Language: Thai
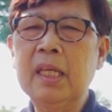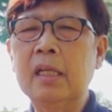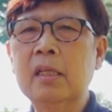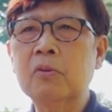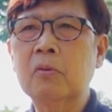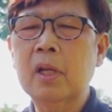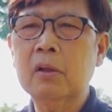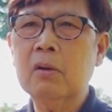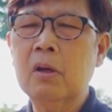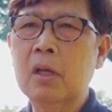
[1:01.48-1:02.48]
เกียรติที่สุดนั้
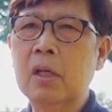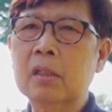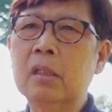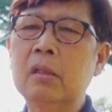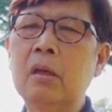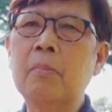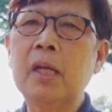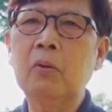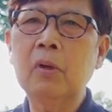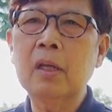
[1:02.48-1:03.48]
นก็คือม
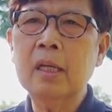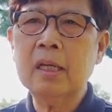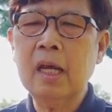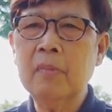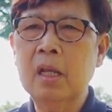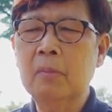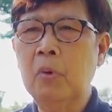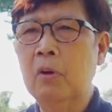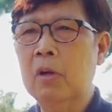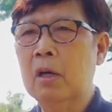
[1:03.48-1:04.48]
นุษย์นะครับและพ
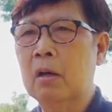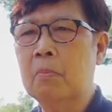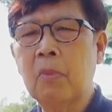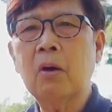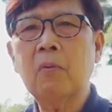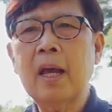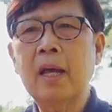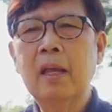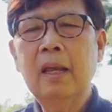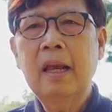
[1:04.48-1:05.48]
ระองค์ก็บอกว่า
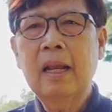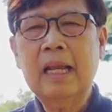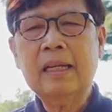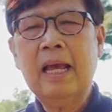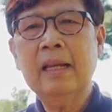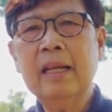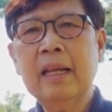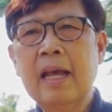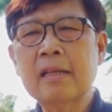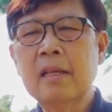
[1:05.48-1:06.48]
หลักฐานใน
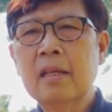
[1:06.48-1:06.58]
การ